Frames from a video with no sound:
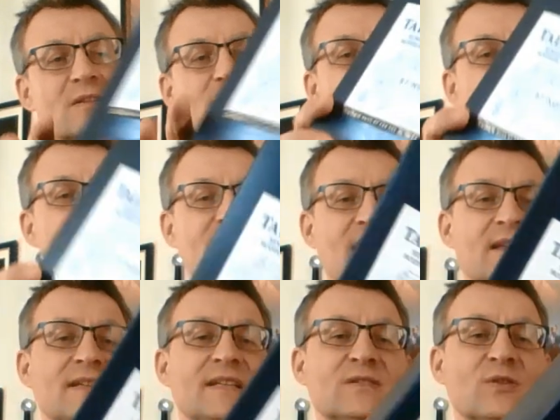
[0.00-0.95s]
Das machen sie
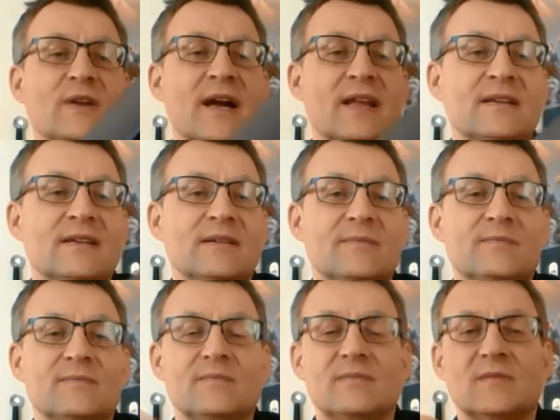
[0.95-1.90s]
alle nicht so gerne.
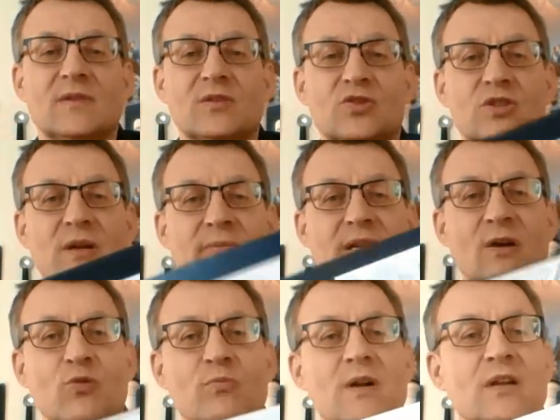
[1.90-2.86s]

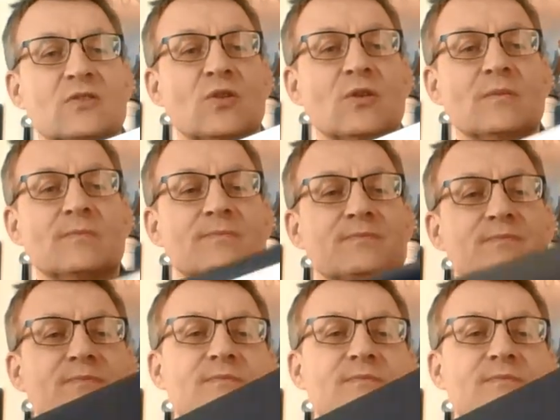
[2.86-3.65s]
Stabiler Umkarton.